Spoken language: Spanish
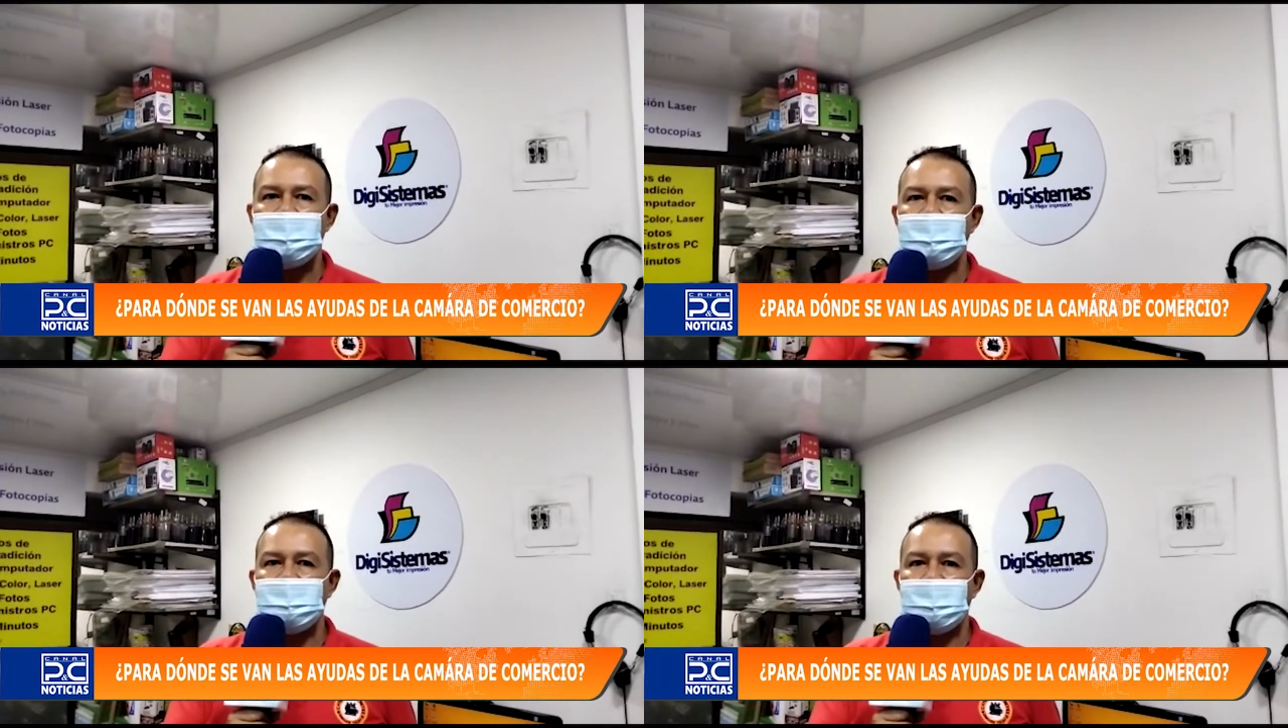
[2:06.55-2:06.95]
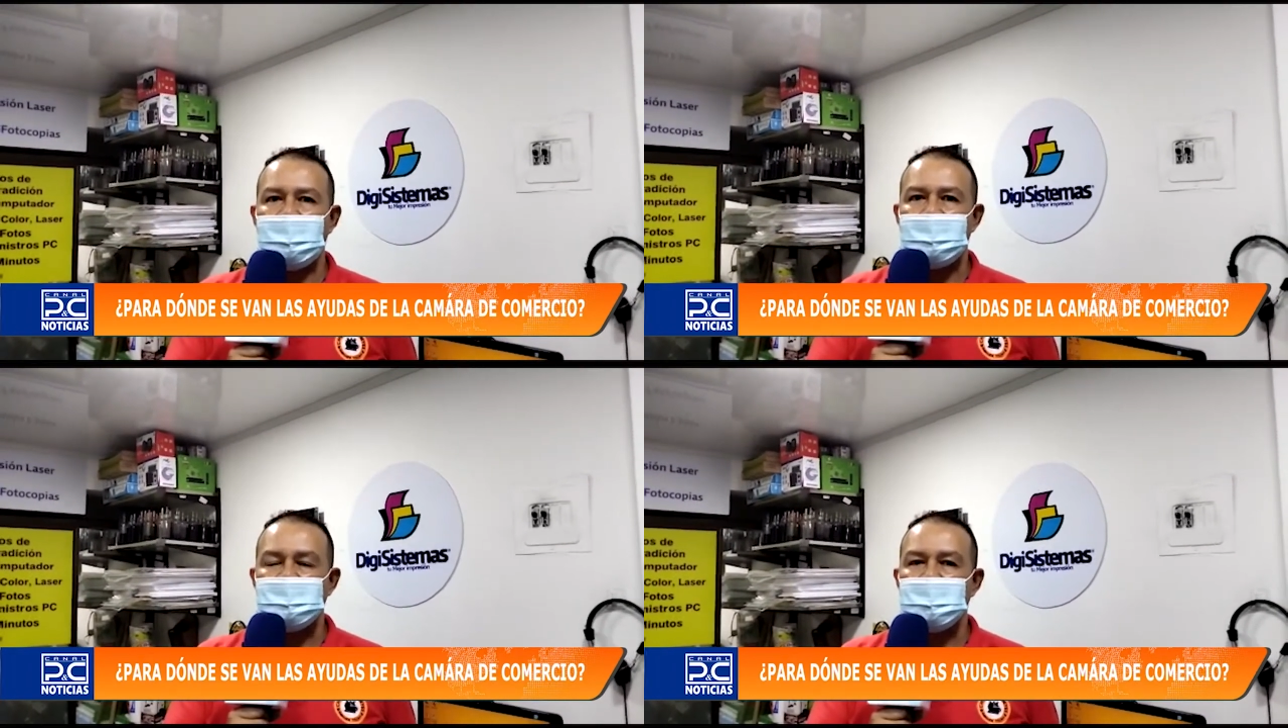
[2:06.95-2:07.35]
y a
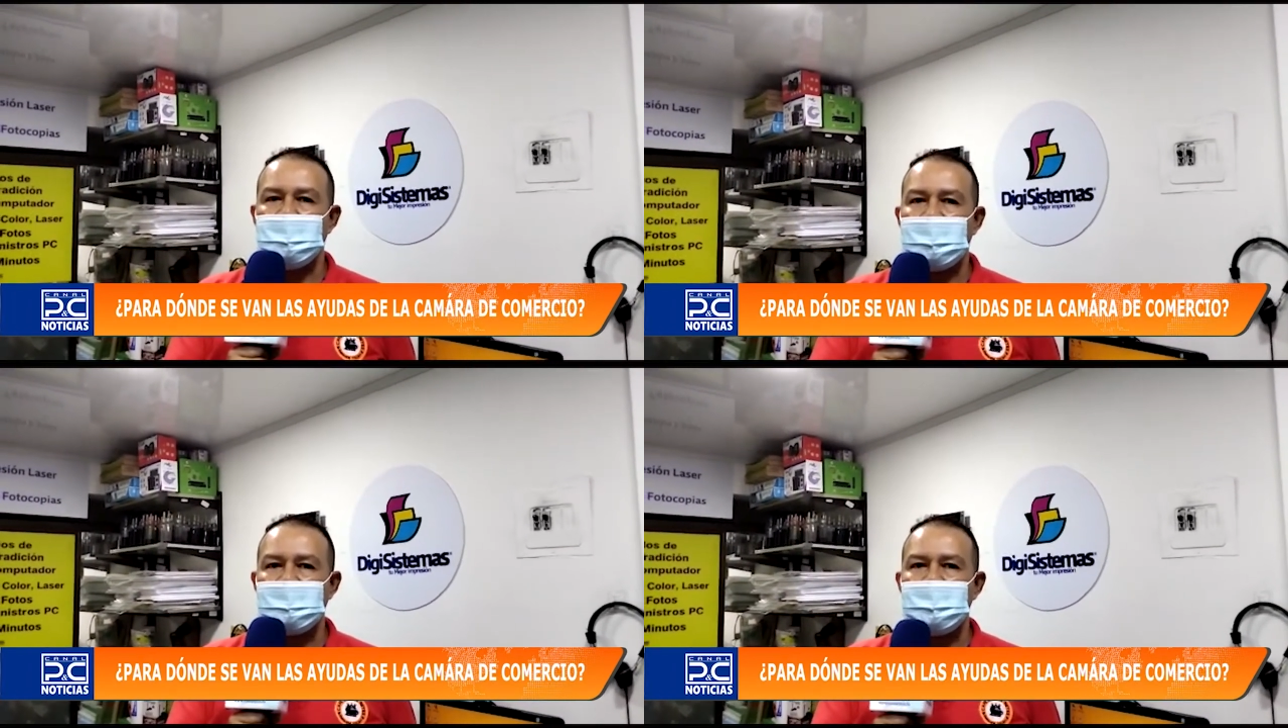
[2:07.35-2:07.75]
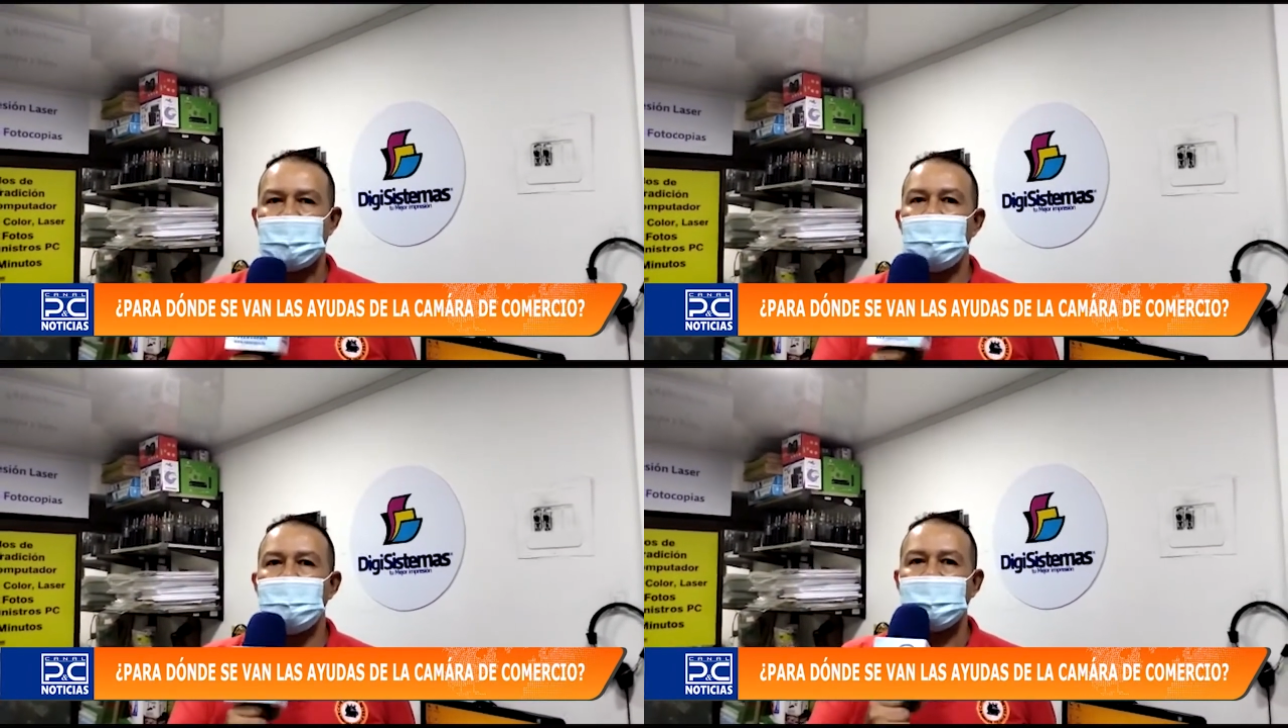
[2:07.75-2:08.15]
nivel nacional
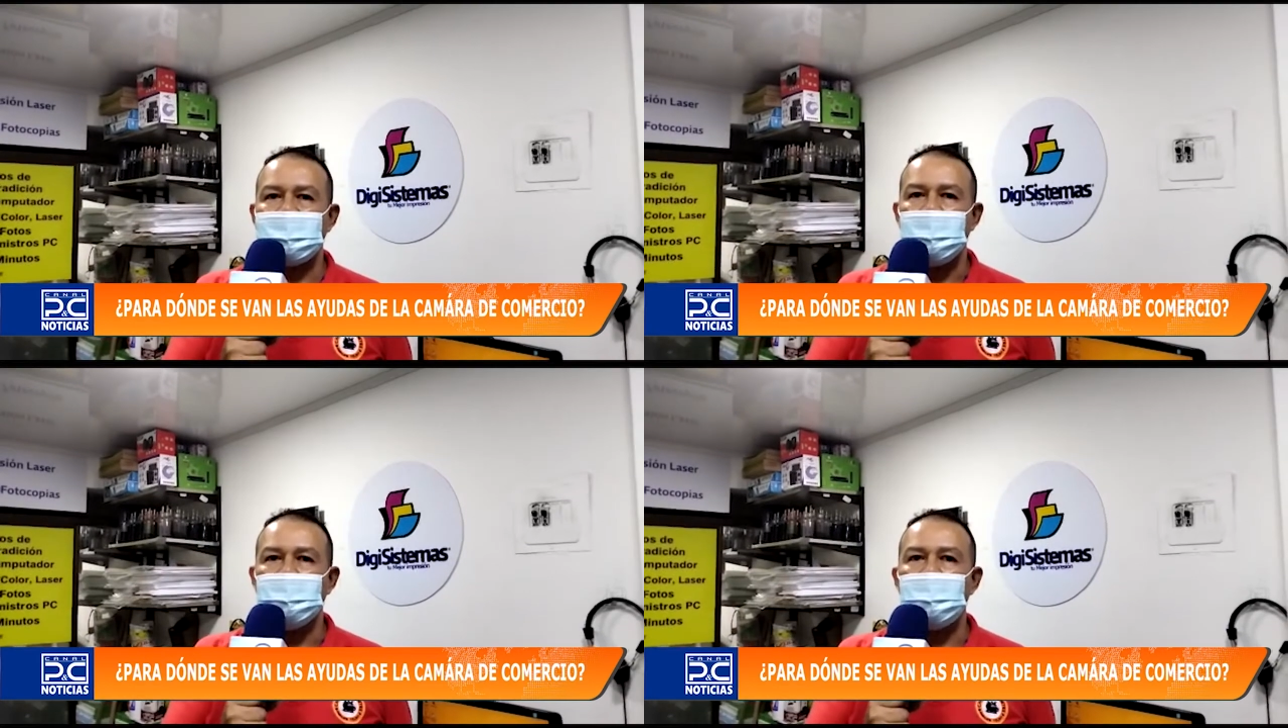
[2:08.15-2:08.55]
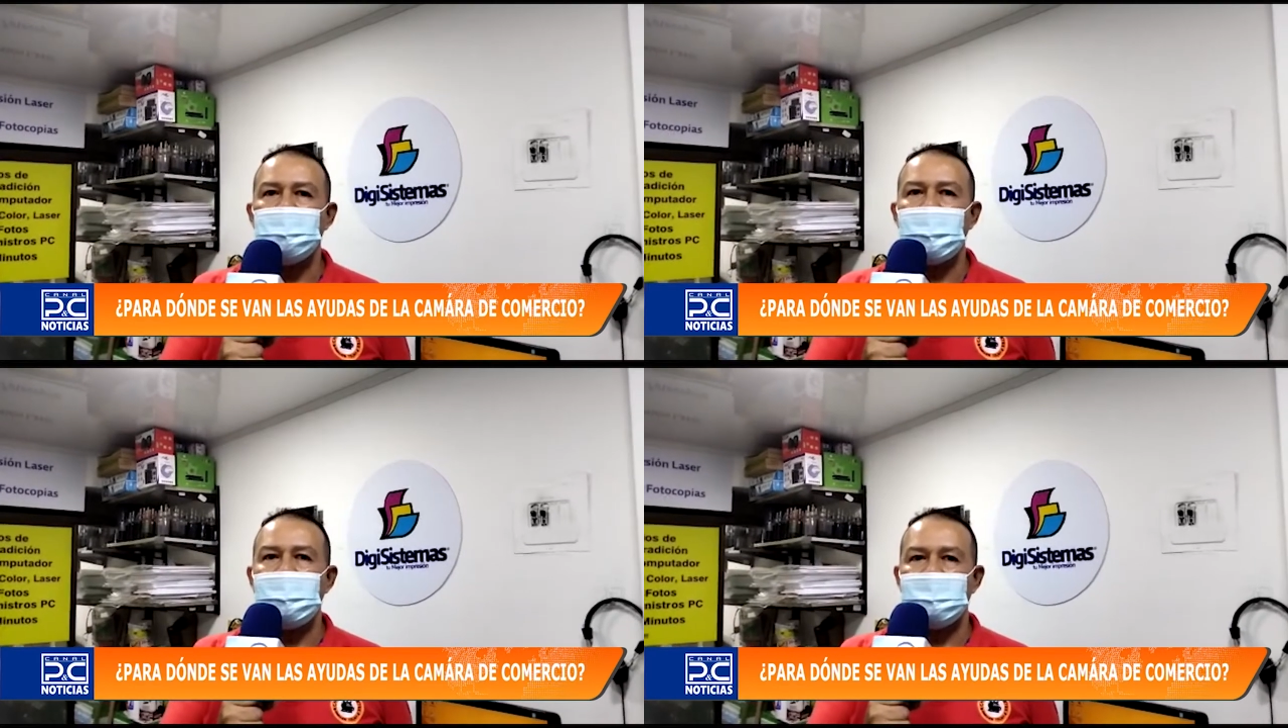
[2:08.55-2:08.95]
se ha convertido
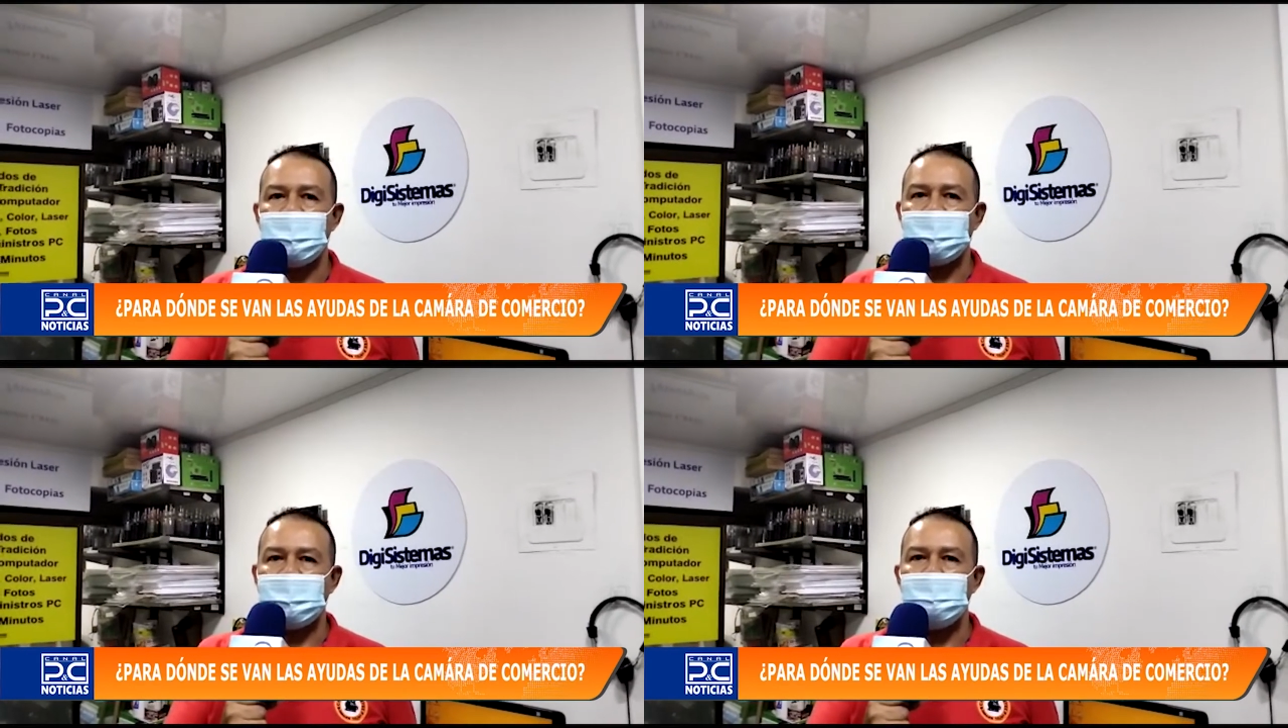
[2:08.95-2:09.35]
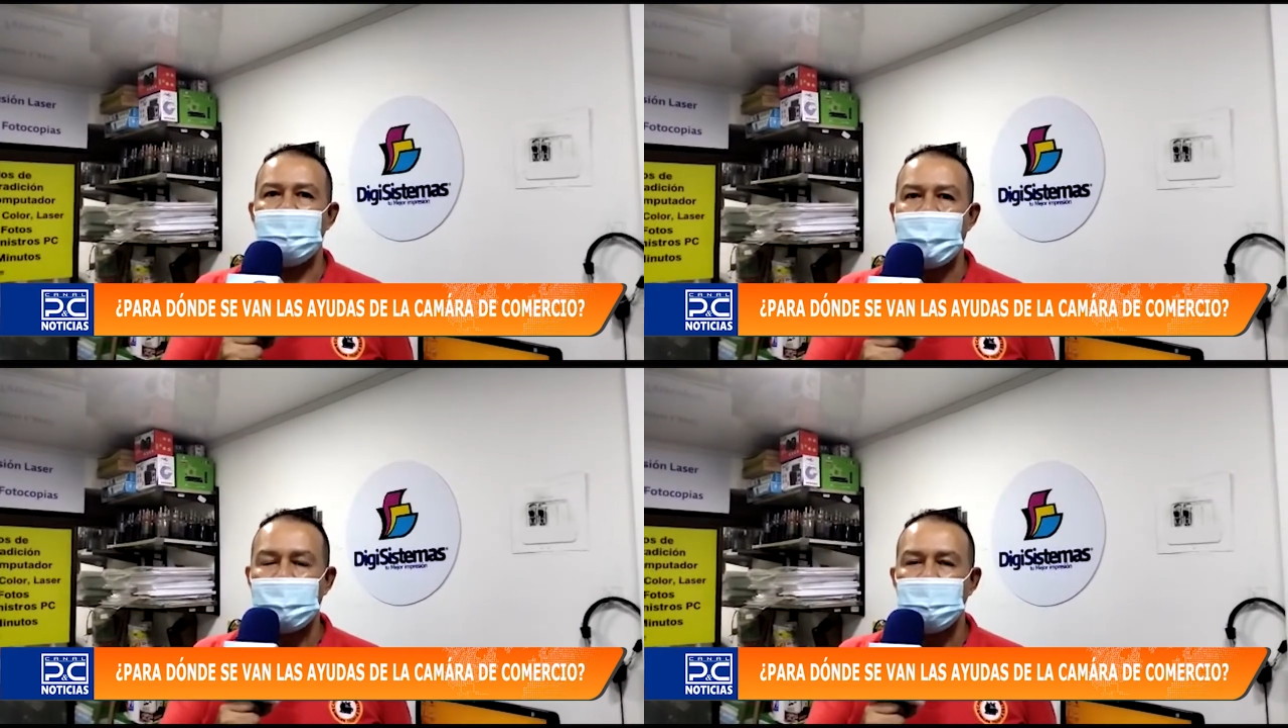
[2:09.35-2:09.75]
en un elefante
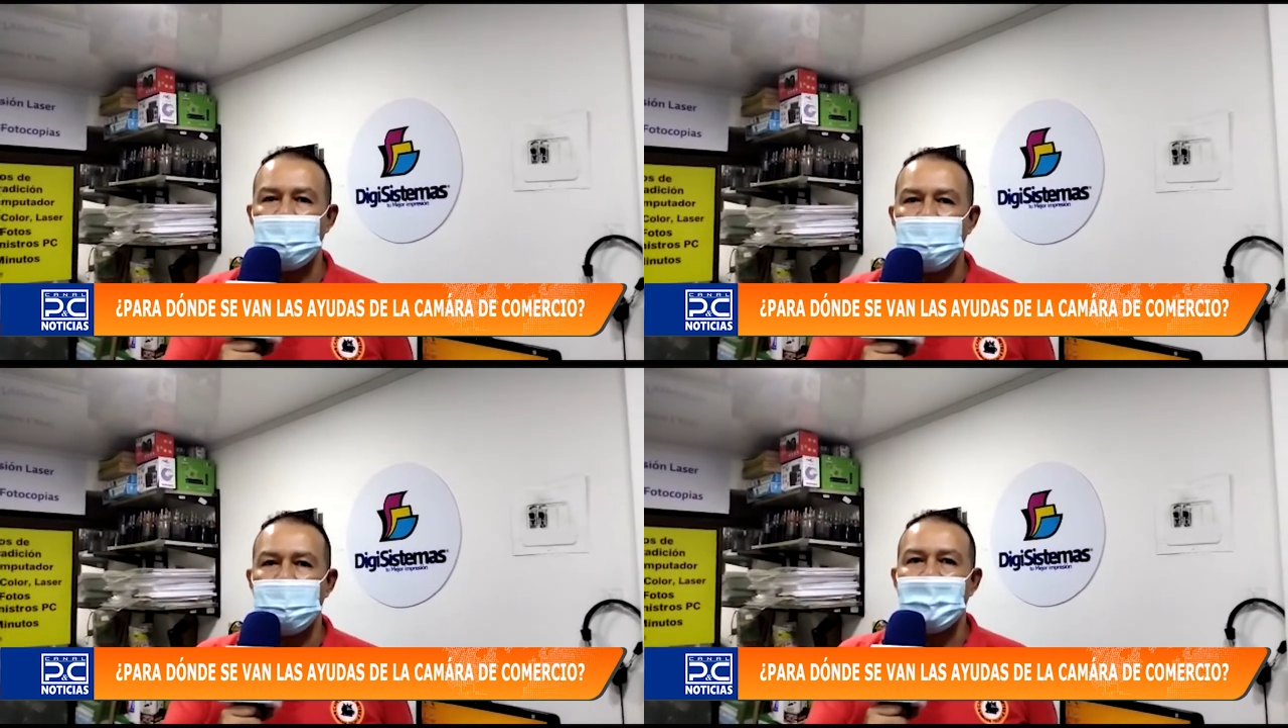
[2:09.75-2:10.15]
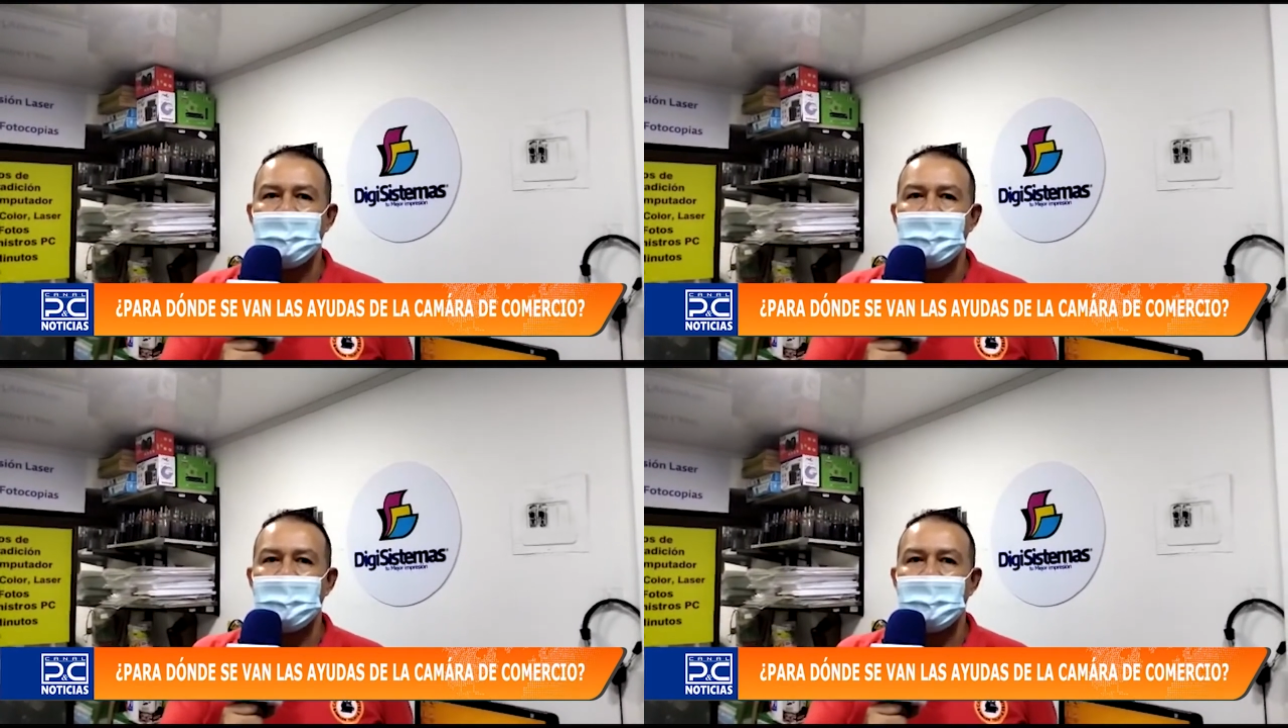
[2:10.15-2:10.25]
blanco